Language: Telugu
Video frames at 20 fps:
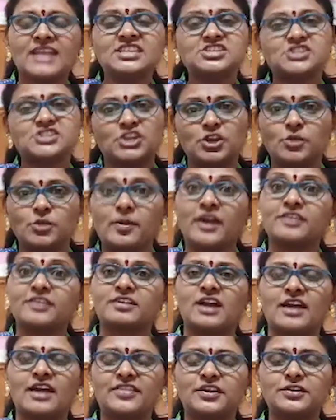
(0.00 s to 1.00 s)
అది
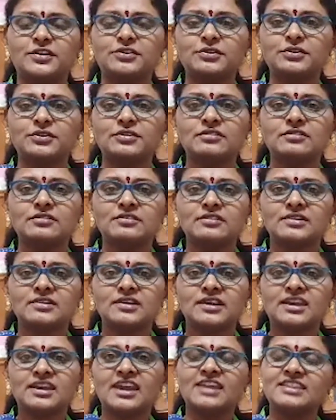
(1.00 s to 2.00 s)
చెల్లుబాటు కాదంటూ
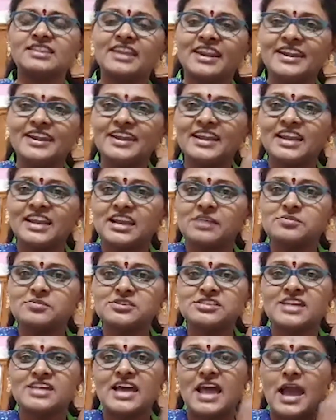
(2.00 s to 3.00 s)
కేంద్ర ఎన్నికల
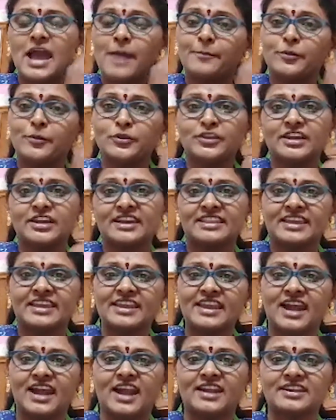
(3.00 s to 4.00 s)
కమిషన్ యాప్ ఉంది
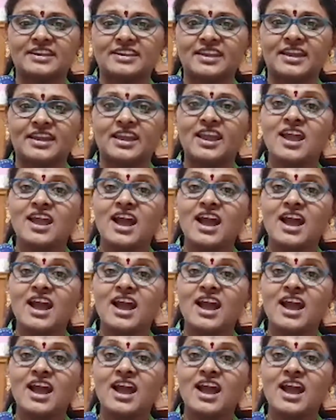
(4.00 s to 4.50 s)
కదయ్యా అంటే